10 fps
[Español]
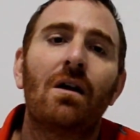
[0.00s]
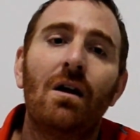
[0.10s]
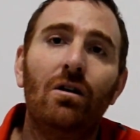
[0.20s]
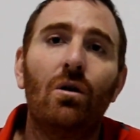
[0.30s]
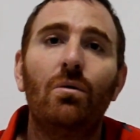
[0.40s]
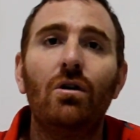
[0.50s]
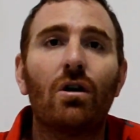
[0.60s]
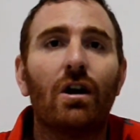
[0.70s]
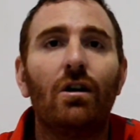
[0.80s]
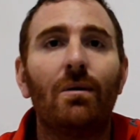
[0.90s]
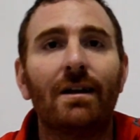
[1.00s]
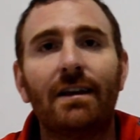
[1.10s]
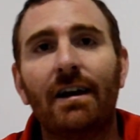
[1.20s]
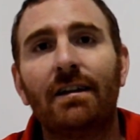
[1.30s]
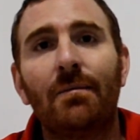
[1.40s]
Lo único que no va a estar
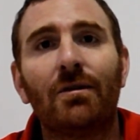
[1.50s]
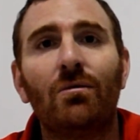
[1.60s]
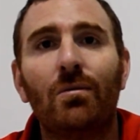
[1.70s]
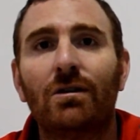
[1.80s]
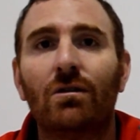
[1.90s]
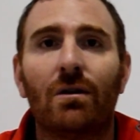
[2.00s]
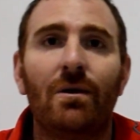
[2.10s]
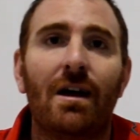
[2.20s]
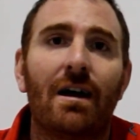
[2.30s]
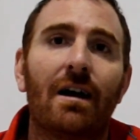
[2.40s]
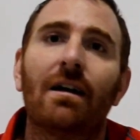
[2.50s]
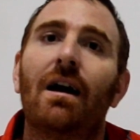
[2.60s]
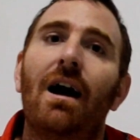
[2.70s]
en este presupuesto que voy a dejar